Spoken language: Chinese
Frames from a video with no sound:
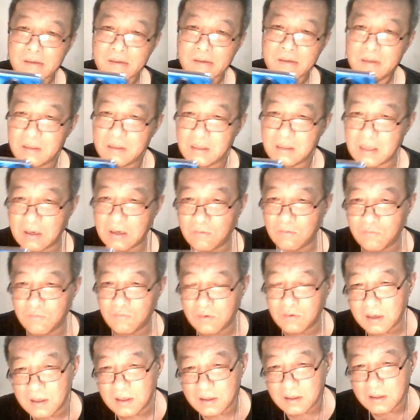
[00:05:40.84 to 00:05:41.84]
一点五
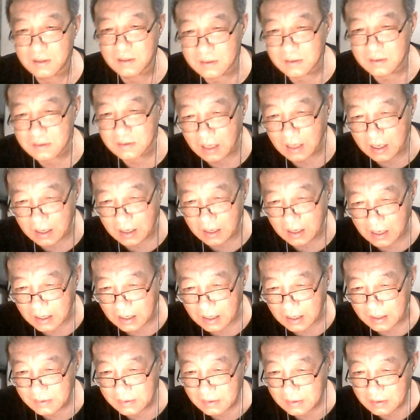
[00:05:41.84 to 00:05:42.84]
个赞
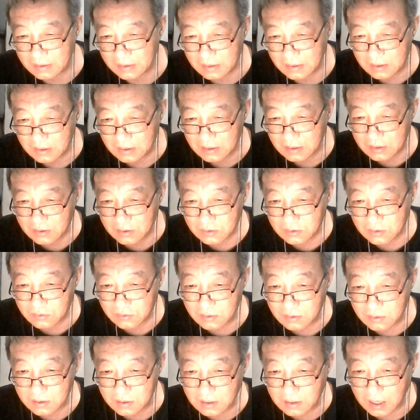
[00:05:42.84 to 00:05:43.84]
啊，
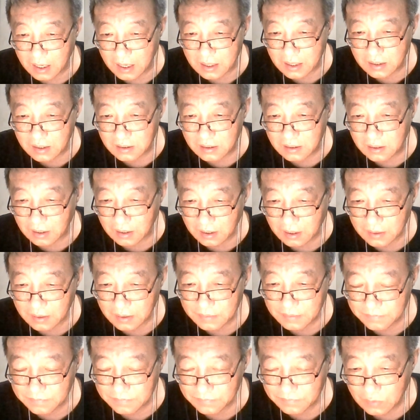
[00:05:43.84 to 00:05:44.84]
说太热了，
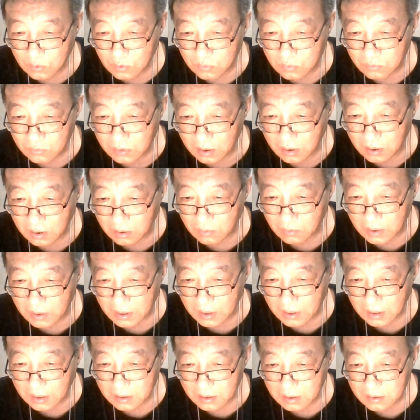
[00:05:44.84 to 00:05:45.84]
空调坏
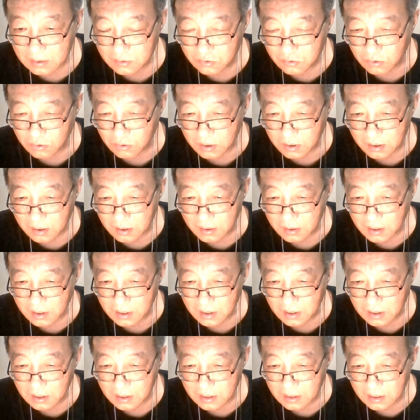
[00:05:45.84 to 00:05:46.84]
了，穿了内
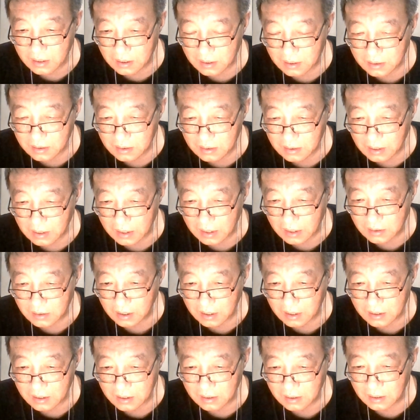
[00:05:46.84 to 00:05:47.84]
衣的还是
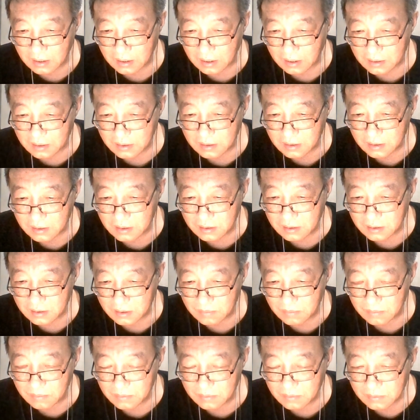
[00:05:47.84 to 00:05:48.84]
太热了，人
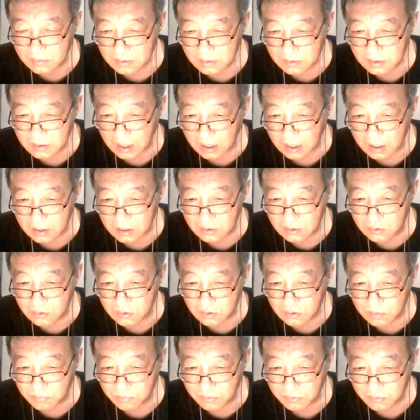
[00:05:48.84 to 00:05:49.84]
生。下来就
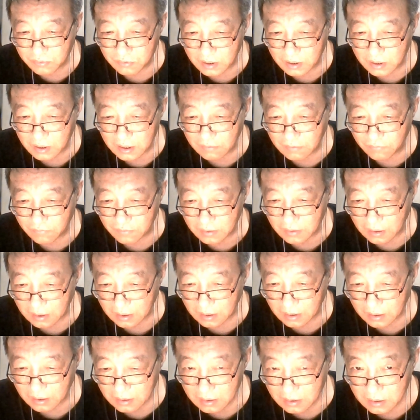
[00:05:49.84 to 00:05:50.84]
是不穿衣服的，
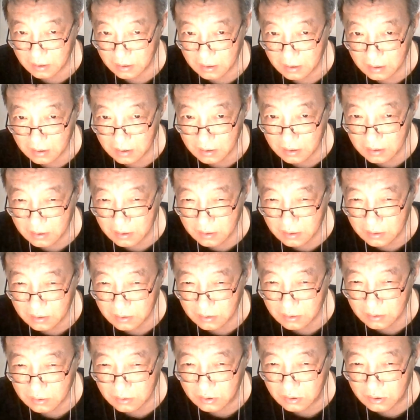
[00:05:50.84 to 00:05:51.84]

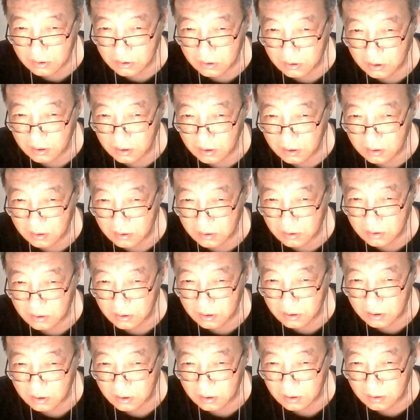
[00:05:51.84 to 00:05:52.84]
只是只
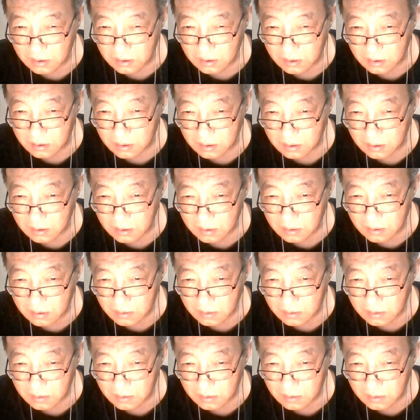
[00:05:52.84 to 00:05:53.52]
是，